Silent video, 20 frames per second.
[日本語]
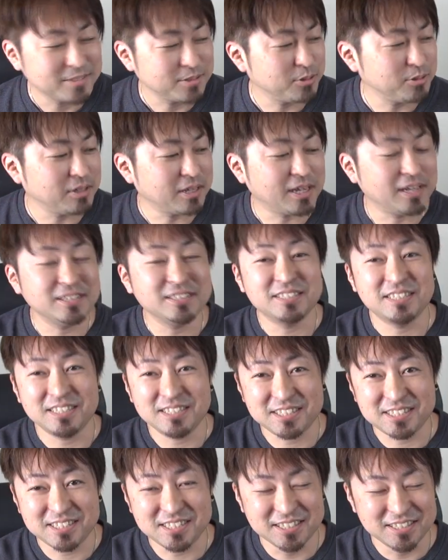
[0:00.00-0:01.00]
こんな感じで
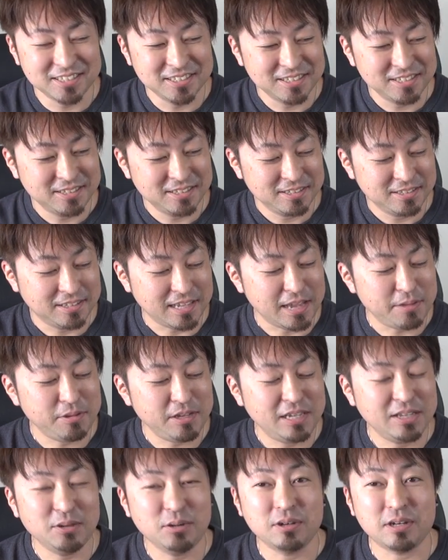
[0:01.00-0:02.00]
す。だいぶ
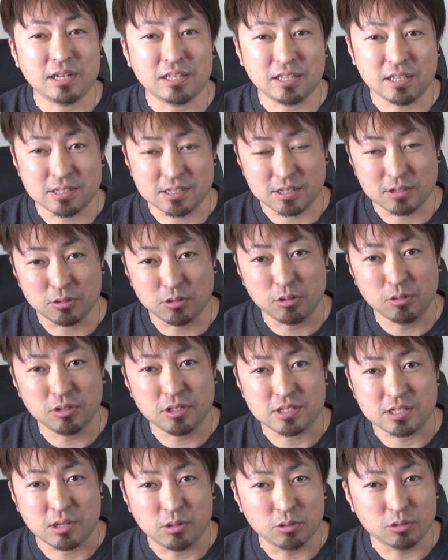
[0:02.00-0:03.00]
ひどかったですけど、どう
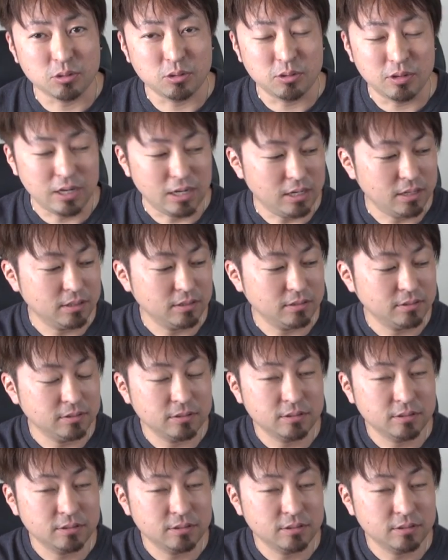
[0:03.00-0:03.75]
ですか、音は。